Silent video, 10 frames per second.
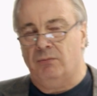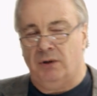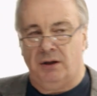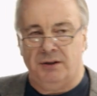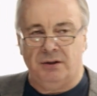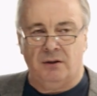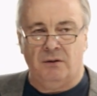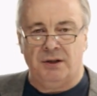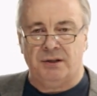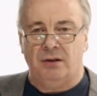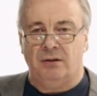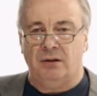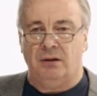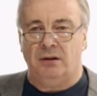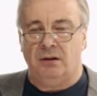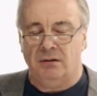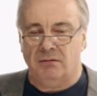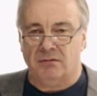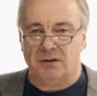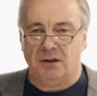мы ориентировались на
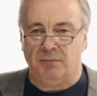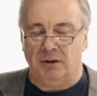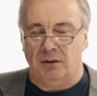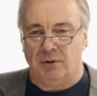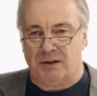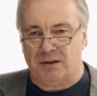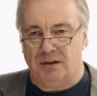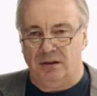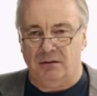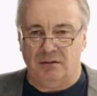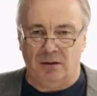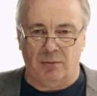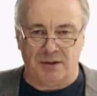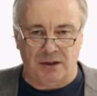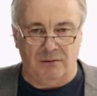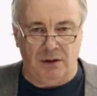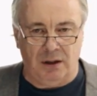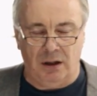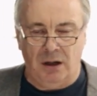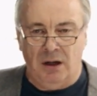западные образцы
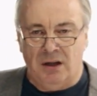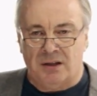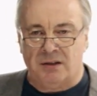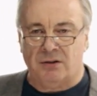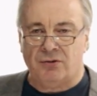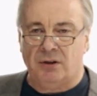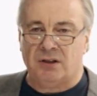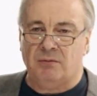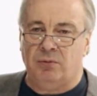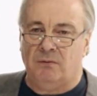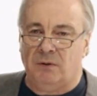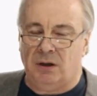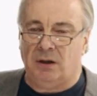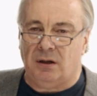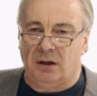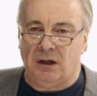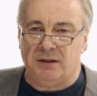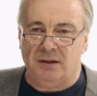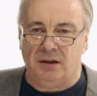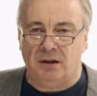образования, совершенно забывая о
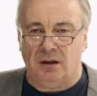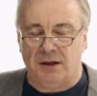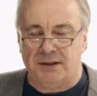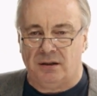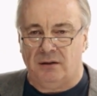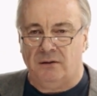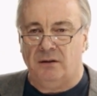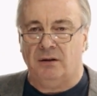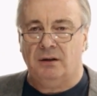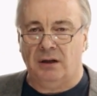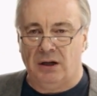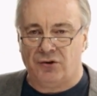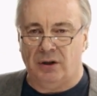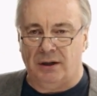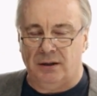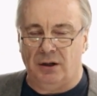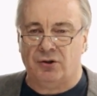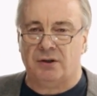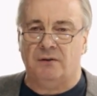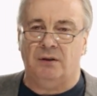тех классиках нашей
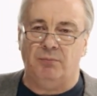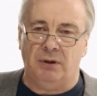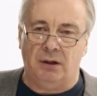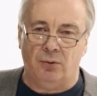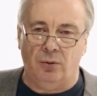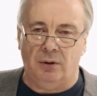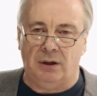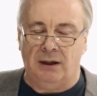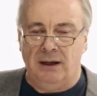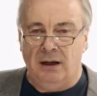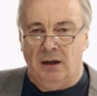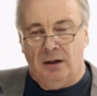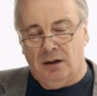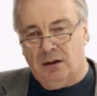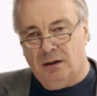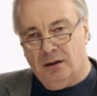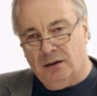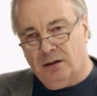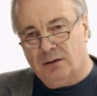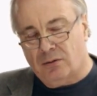отечественной педагогики,
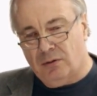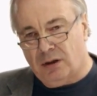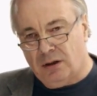на трудах